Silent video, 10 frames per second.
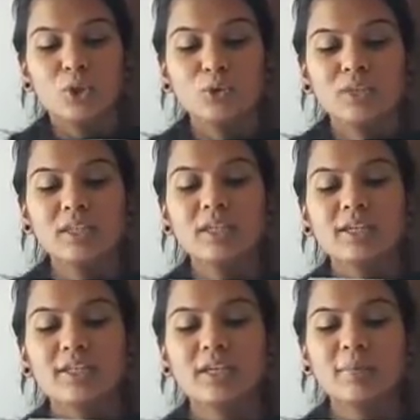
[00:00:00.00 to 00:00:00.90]
दूसरे
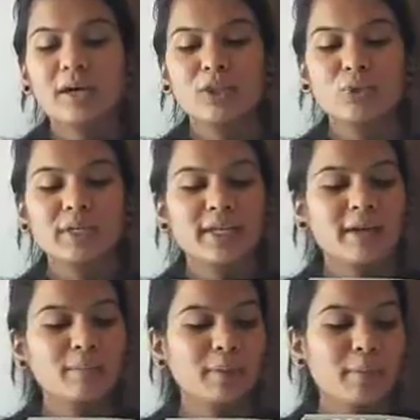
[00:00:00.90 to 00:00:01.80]
दर्जे के बाद तो
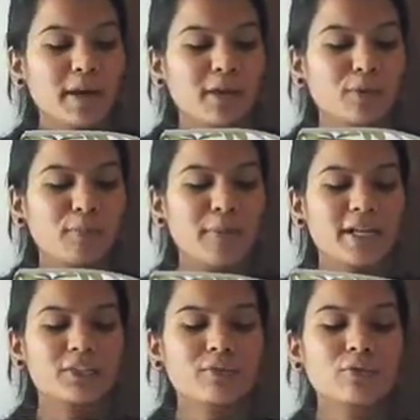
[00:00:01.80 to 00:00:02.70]
इनाम भी पाए और
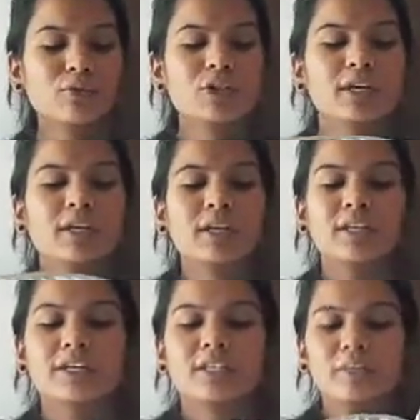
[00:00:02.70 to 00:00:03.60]
पांचवे और छठे
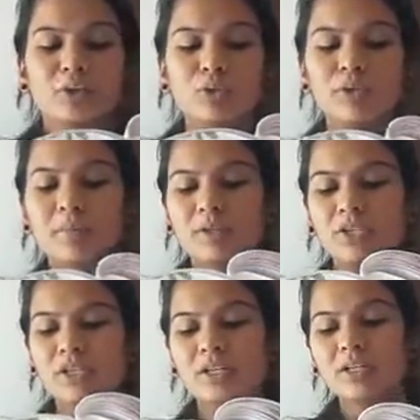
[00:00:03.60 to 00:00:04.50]
दर्जे में तो
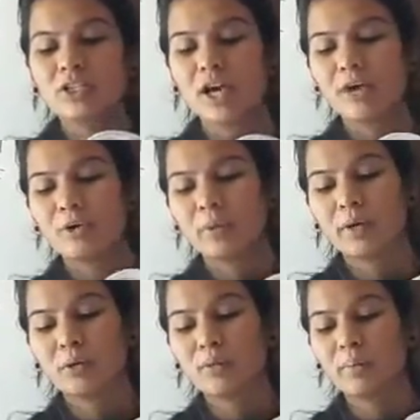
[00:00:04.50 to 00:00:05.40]
क्रमशः चार
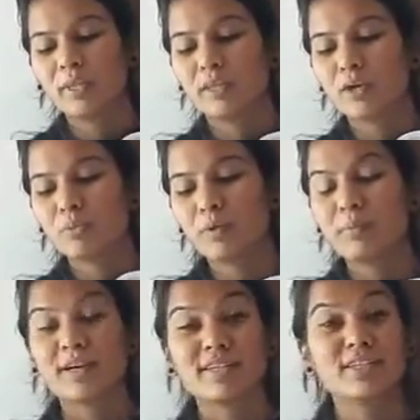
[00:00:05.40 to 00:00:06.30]
रुपए और पंद्रह
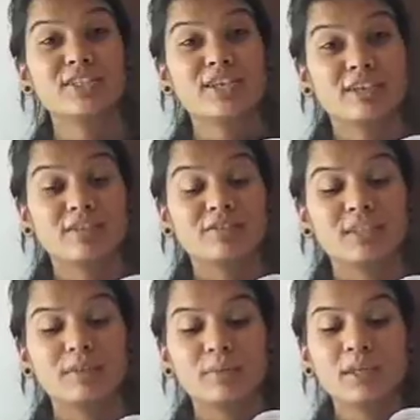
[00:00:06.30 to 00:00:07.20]
रुपए मासिक
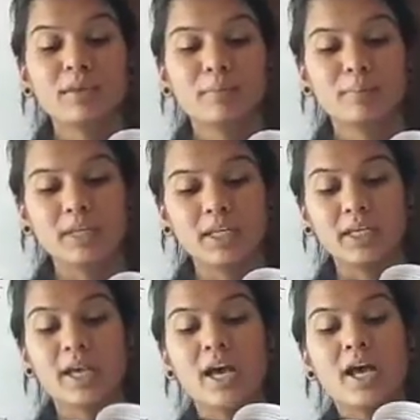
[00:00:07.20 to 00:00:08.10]
छात्रवृत्ति भी
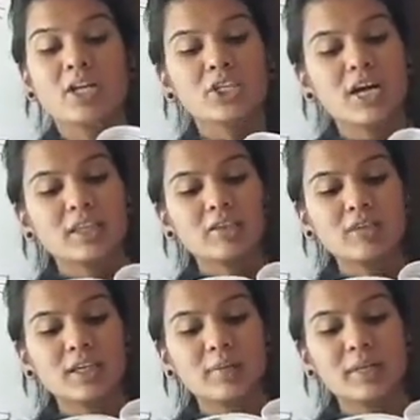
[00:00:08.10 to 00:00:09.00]
मिली
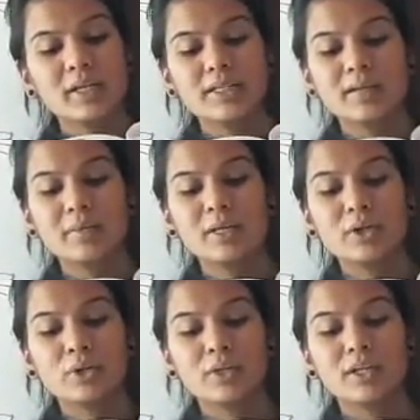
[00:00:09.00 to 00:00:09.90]
छात्रवृत्तियां मिलने से मेरी
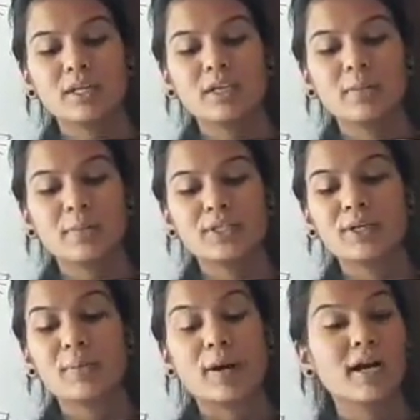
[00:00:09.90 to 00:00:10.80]
योग्यता की
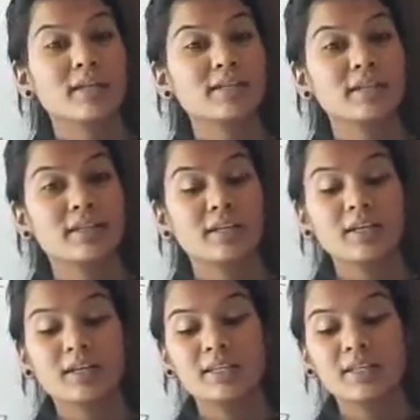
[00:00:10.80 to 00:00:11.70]
अपेक्षा भाग्य से
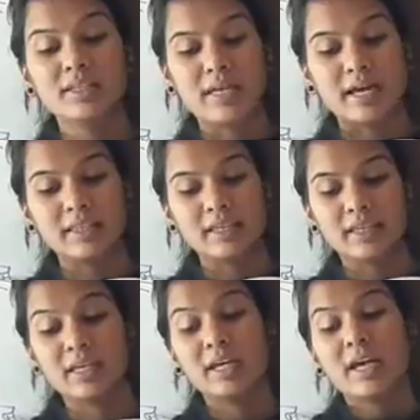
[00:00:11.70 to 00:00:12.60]
नहीं अधिक सहायता
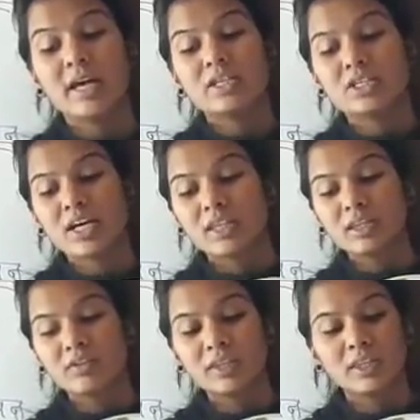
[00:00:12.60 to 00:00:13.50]
की
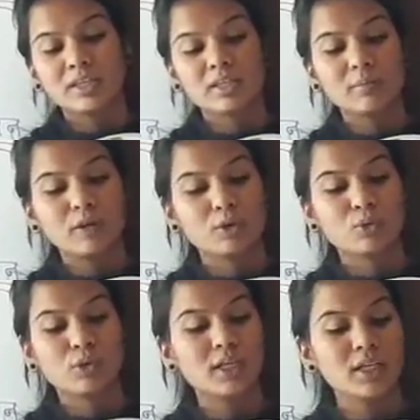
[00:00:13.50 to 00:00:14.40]
छात्रवृत्तियां सब
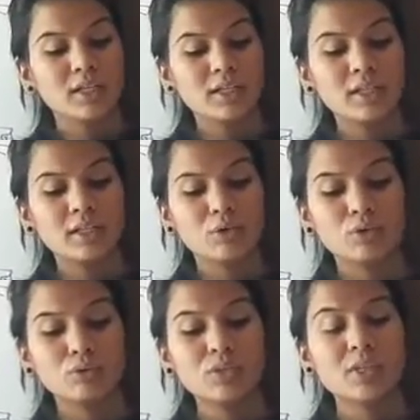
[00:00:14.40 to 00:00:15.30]
लड़कों के लिए नहीं थी
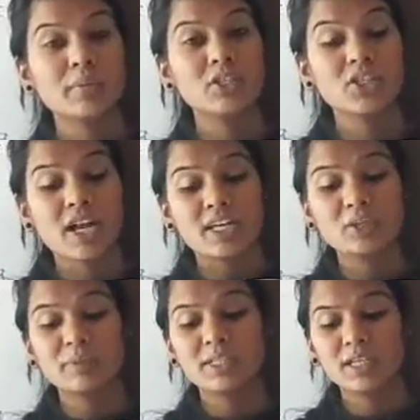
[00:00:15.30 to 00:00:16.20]
और उस समय
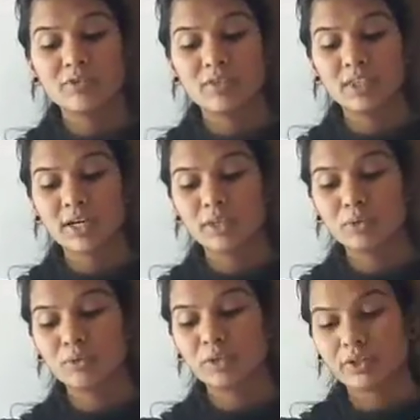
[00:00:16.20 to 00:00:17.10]
40-50
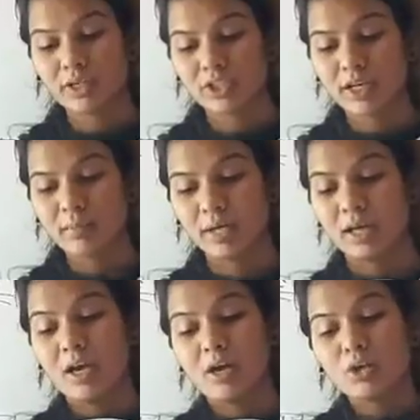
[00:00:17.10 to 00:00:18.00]
विद्यार्थियों की कक्षा में
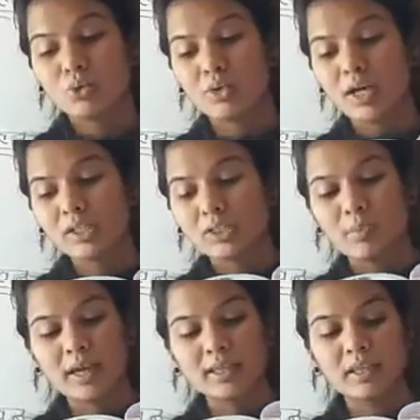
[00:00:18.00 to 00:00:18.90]
सौराष्ट्र
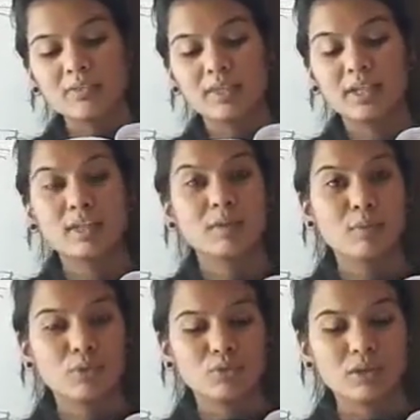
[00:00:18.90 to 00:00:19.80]
प्रांत के विद्यार्थी
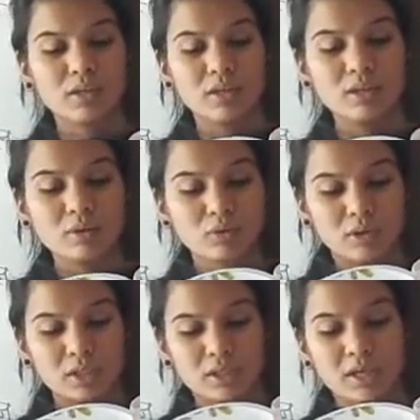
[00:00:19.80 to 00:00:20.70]
बहुत नहीं
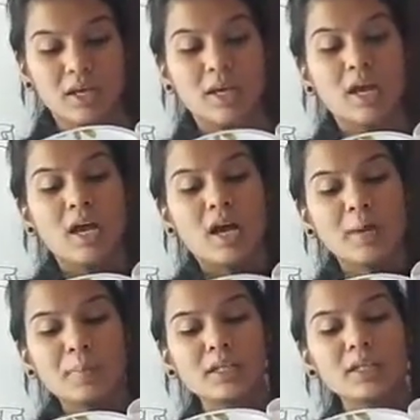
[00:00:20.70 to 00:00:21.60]
होते थे
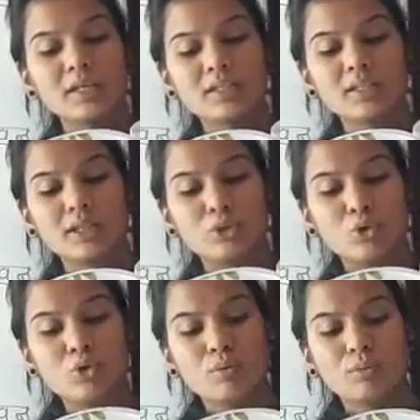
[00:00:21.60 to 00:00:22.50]
अपनी तरफ से
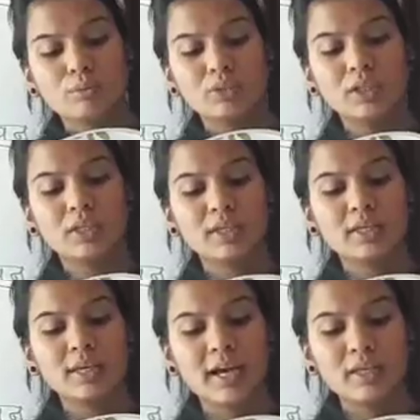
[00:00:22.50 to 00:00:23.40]
दो मुझे
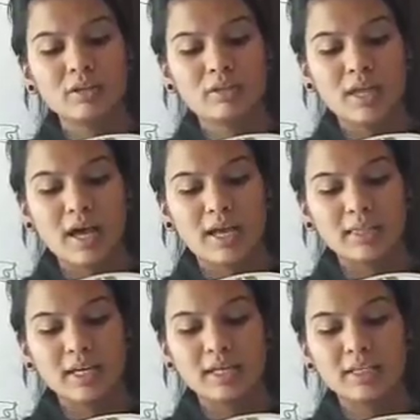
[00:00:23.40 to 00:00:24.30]
यह याद
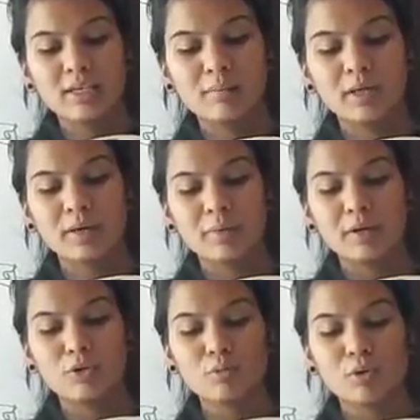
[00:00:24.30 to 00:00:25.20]
आता है कि मैं
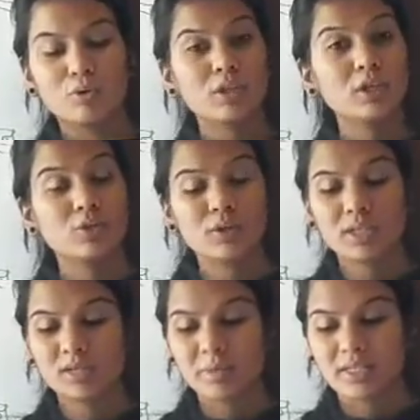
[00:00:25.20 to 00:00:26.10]
अपने को बहुत ही
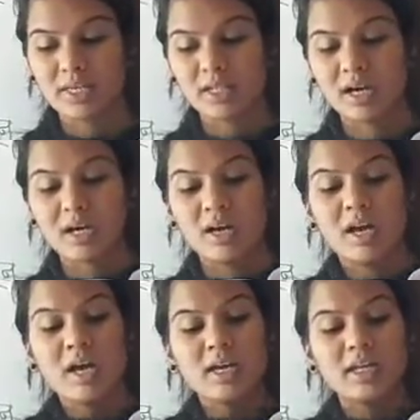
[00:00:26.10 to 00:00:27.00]
योग्य समझता था
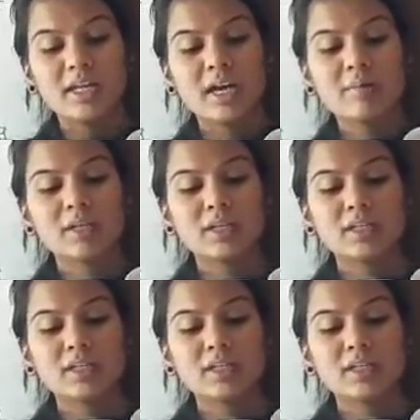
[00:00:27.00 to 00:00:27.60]
इनाम अथवा